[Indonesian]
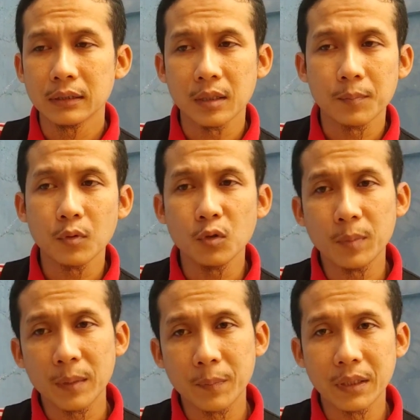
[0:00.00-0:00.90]
10
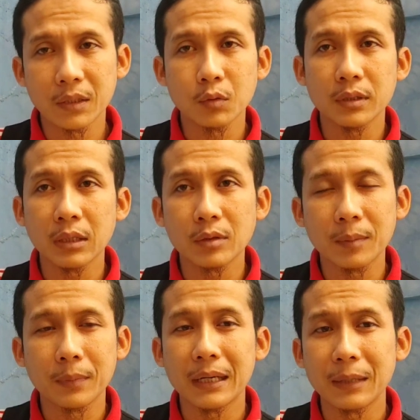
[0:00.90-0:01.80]
PP itu dia
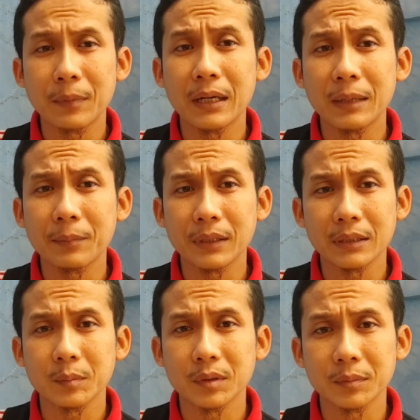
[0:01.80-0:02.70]
udah mangap-mangap
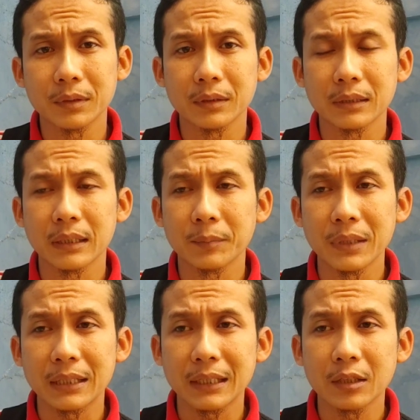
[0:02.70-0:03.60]
ya teman-teman nah,
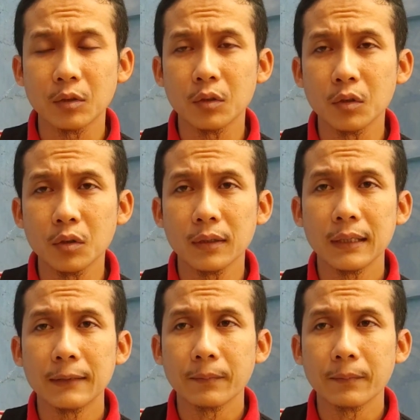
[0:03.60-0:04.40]
biarkan dulu